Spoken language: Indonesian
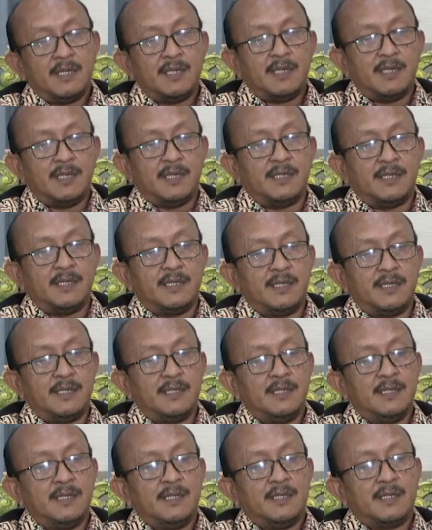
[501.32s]
ini
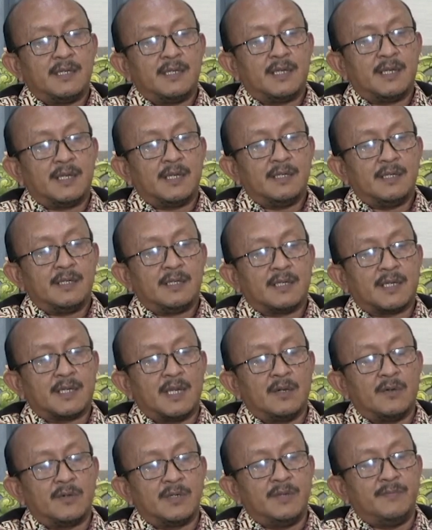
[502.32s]

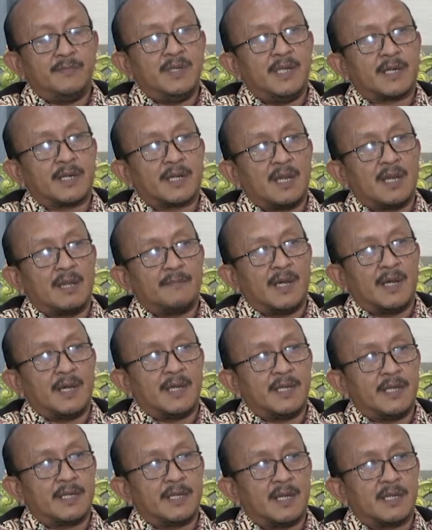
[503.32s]
kalau dibiarkan dalam
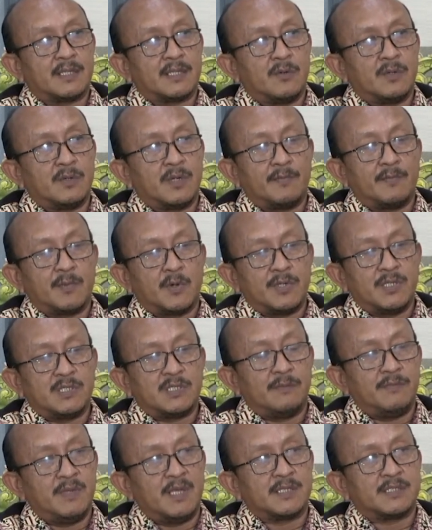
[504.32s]
air atau dalam
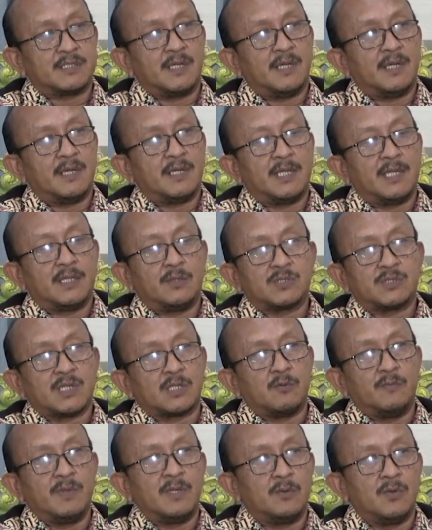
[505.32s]
kondisi biasa itu satu
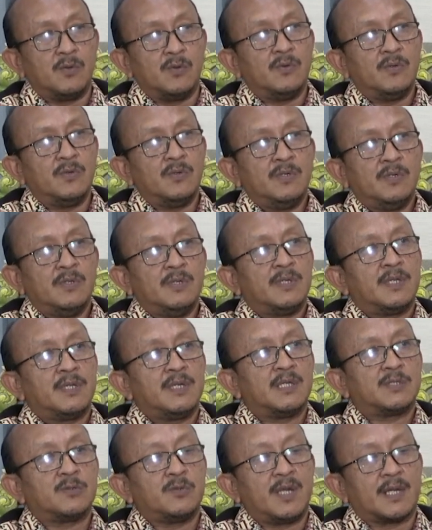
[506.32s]
minggu
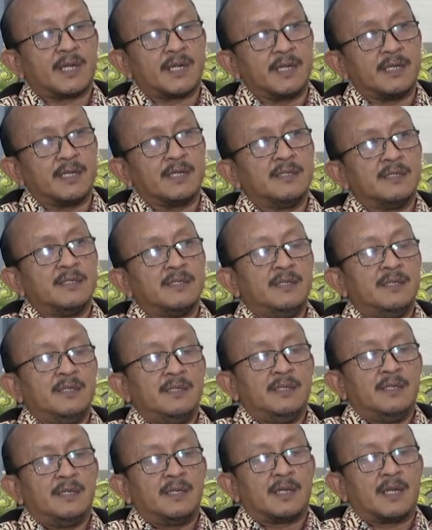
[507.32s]
dia sudah kering
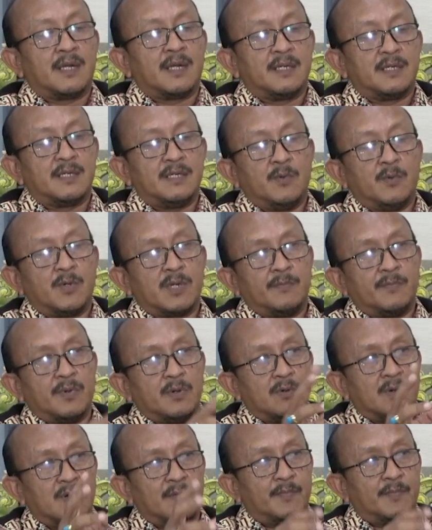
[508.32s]
iya. karena dia mungkin
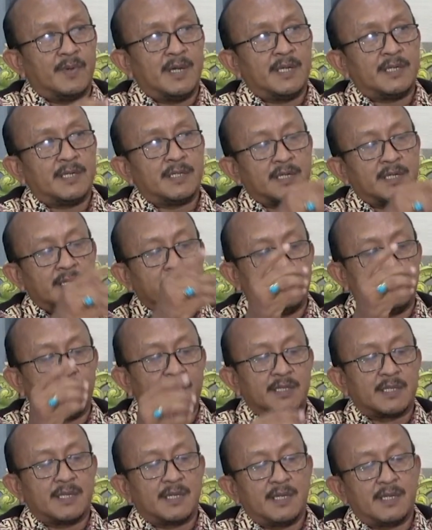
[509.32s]
penguapan kena
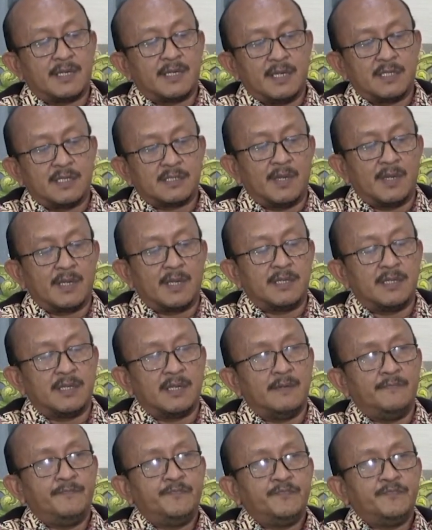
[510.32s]
matahari dan sebagainya